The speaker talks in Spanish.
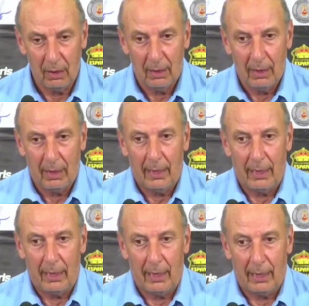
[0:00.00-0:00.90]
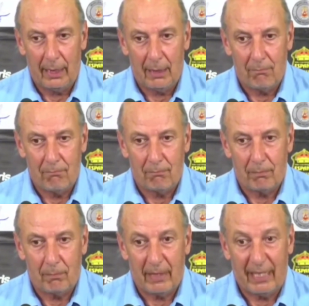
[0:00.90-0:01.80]
Eh,
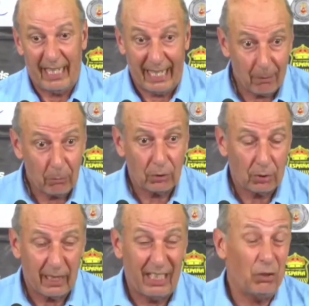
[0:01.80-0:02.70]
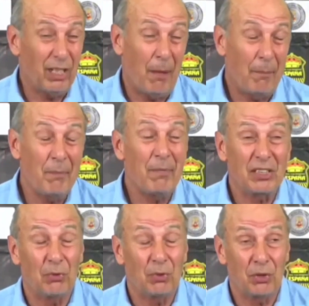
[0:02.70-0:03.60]
creamos, creo que las mismas
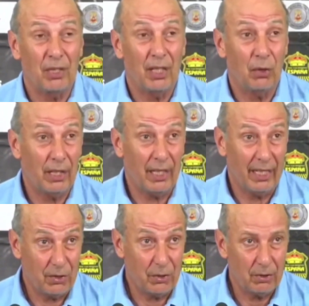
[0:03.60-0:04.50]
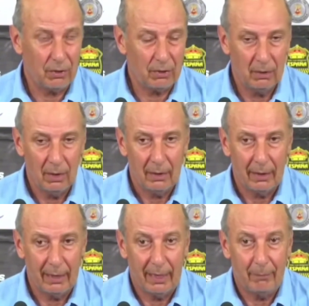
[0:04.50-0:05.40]
situaciones de gol que ellos.
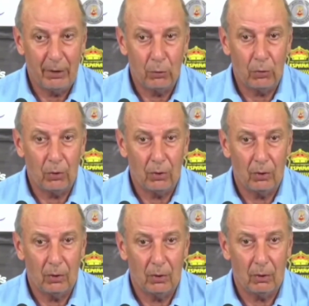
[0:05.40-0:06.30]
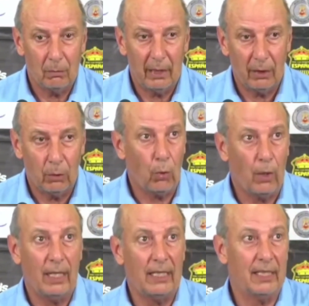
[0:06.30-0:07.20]
Desde el minuto en jugada
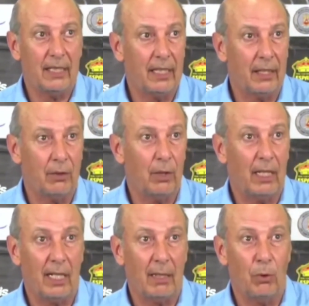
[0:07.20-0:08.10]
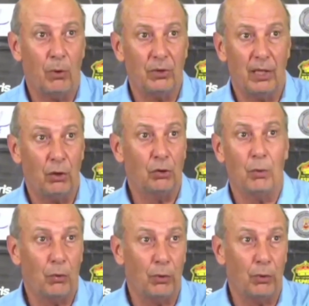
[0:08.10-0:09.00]
de saque, creo que le erramos en dos
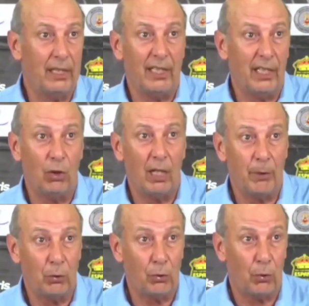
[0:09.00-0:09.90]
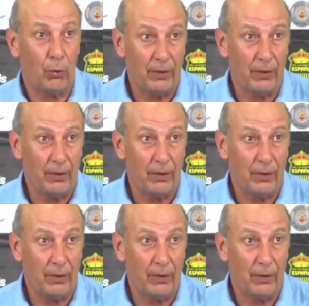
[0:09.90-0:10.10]
oportunidades el gol al minuto de juego.